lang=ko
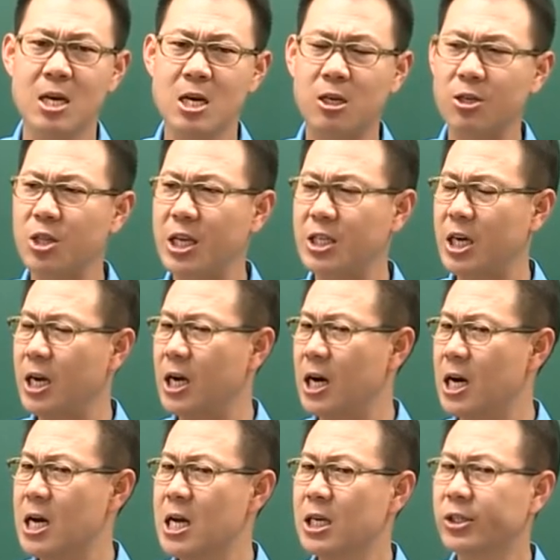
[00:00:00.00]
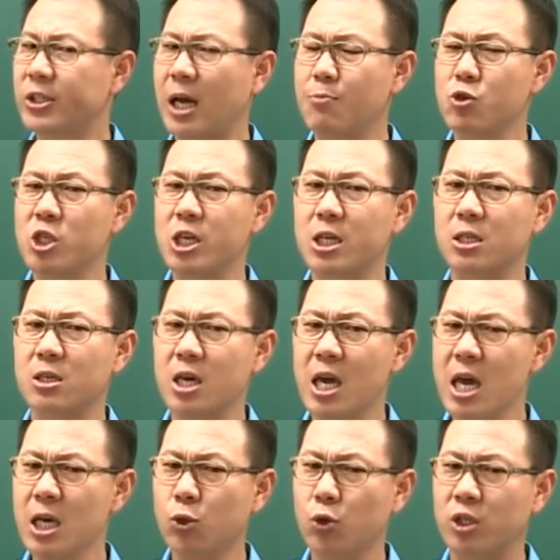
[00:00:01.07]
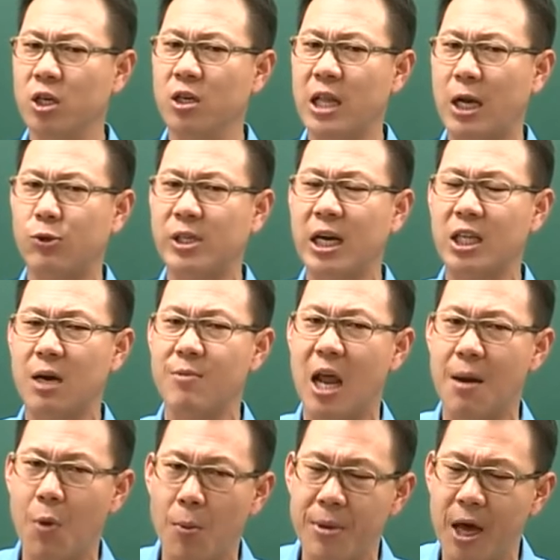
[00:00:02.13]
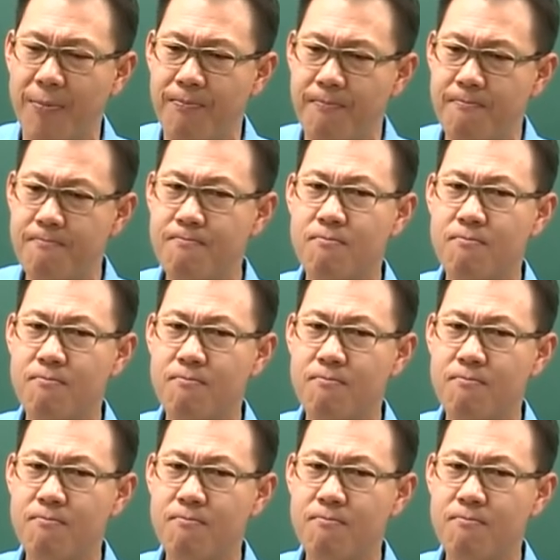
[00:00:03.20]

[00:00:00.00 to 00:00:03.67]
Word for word: 그런데 제가 사무실에서 계속 전화로 상담을 해보면